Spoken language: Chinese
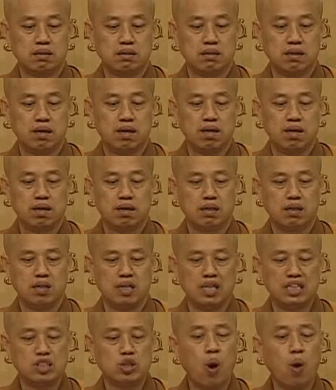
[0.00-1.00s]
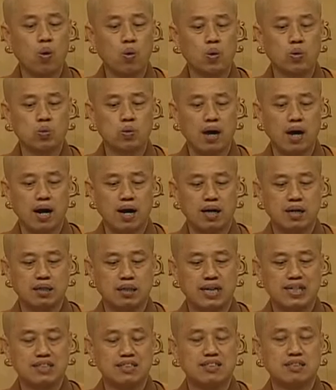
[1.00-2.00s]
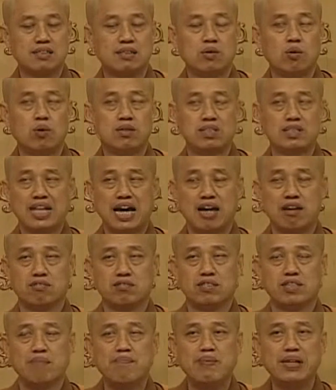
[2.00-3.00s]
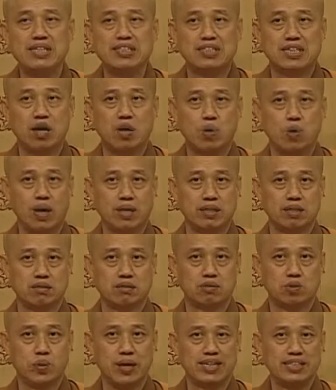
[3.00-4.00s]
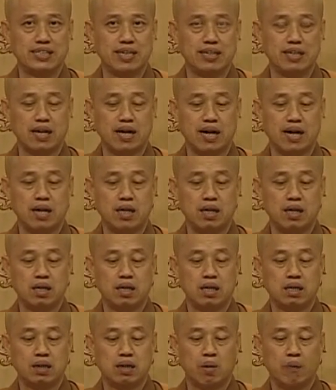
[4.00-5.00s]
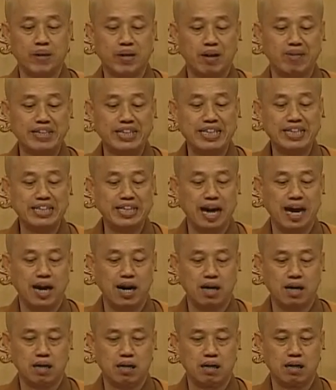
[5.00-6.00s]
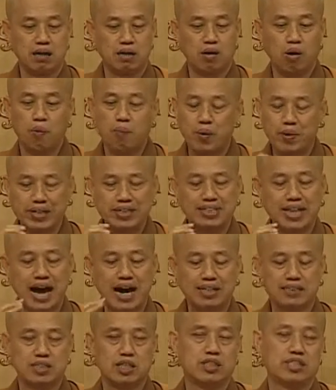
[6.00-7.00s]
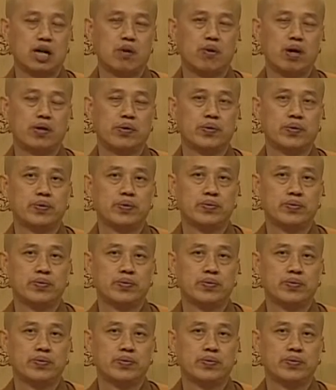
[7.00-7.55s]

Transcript: 啊很痛苦啊，他的或是他有生命交关的危险啊，我们要利益他，我们会打一些小妄语，